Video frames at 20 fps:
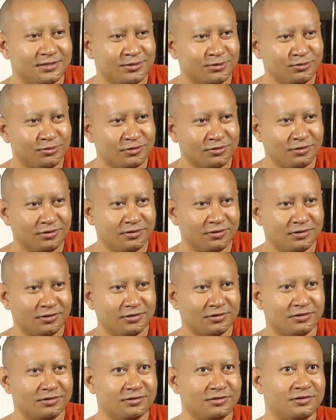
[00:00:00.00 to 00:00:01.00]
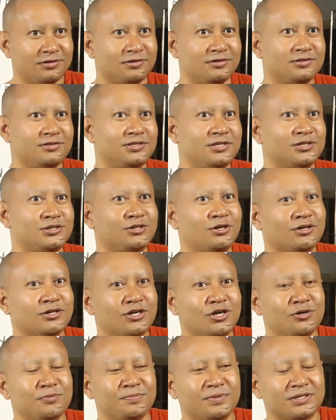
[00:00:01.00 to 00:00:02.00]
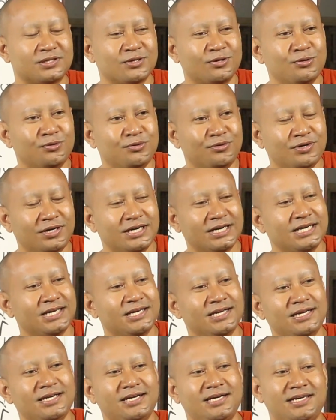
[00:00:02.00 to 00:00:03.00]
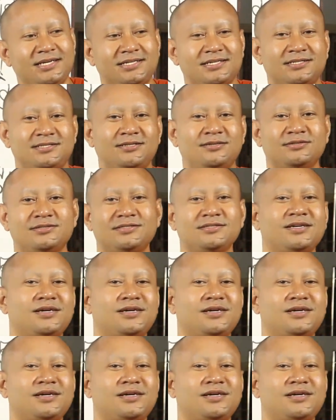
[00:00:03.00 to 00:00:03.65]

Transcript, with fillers: srul chỉ sọc nông bật thua na chỉ sọc